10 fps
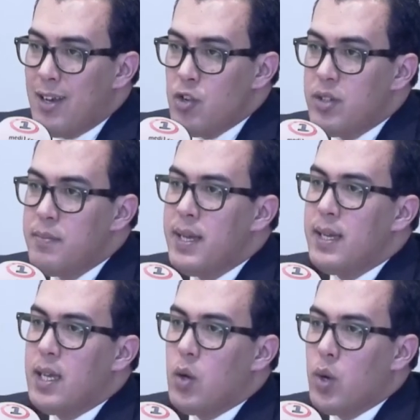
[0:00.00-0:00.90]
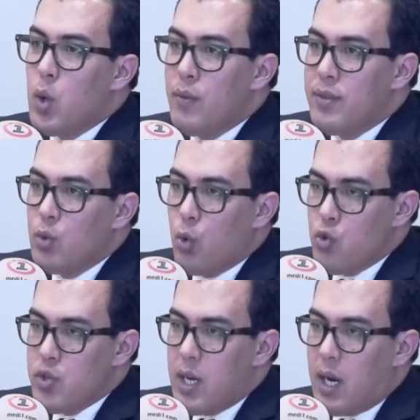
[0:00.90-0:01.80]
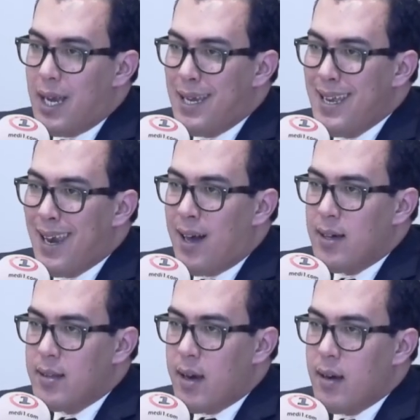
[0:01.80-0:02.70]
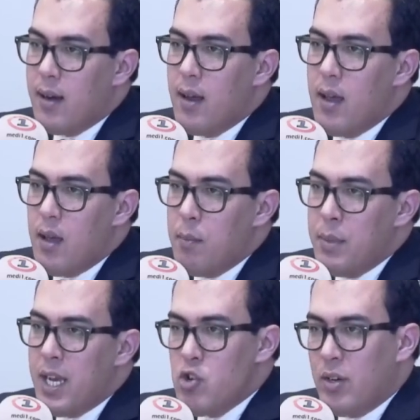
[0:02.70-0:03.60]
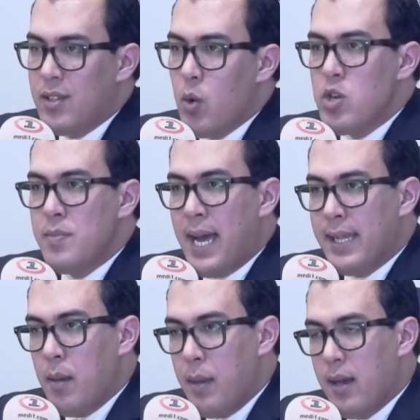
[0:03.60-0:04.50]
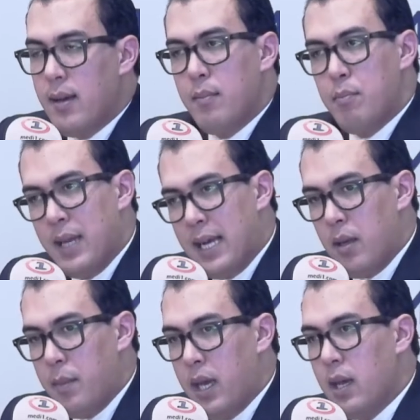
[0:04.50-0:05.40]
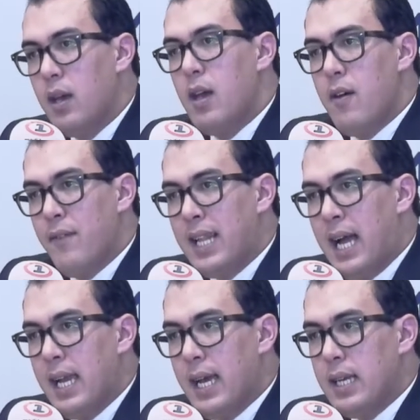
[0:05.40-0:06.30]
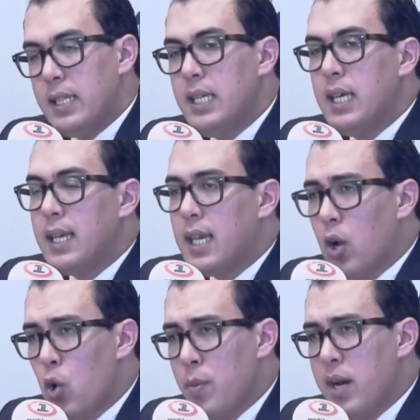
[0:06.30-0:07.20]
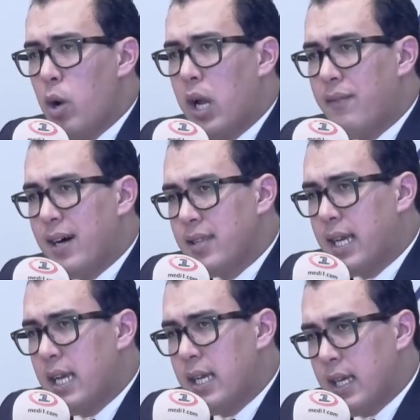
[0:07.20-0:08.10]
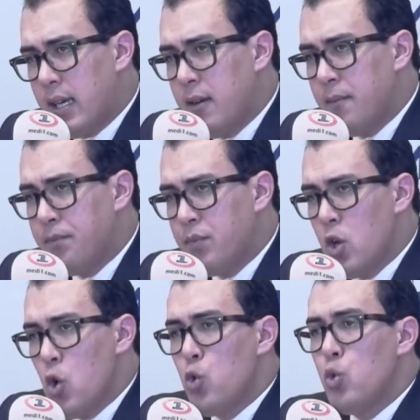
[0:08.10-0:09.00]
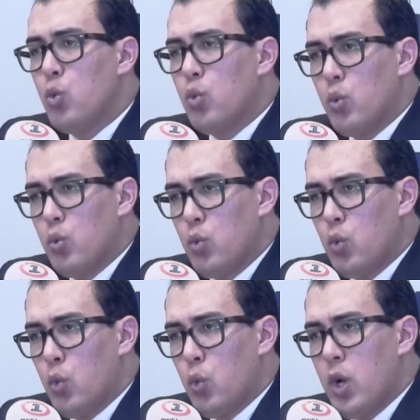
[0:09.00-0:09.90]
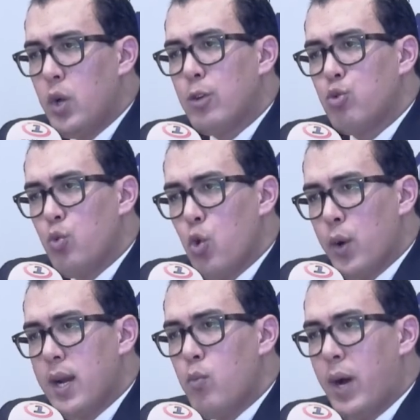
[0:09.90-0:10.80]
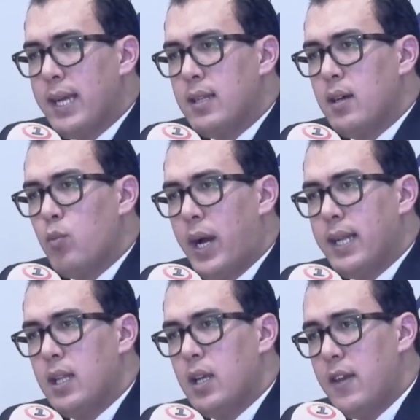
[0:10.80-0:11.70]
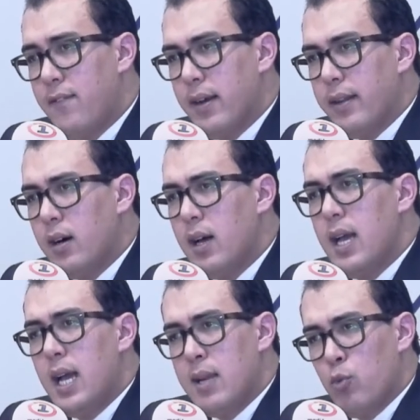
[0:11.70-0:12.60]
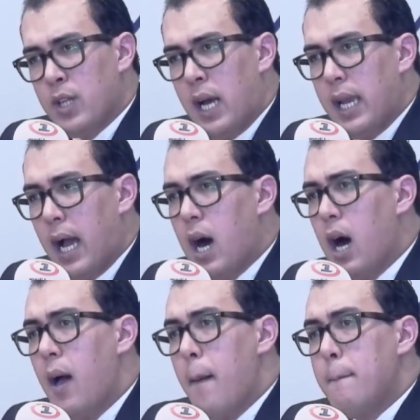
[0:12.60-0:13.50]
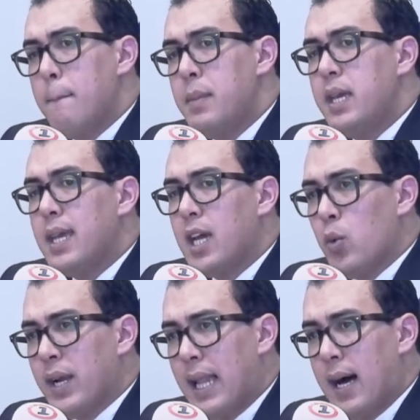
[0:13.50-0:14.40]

الجسمانيه هنا والفيزيولوجيه للقاصر من اجل على الزواج من عدمه نعم على يعني تحمل الزواج في الحاله هذه كيقوم هنا بواحد الفحص اكلينيكي ويختمه هنا بواحد بواحد الافاده المتعلقه بكون هذا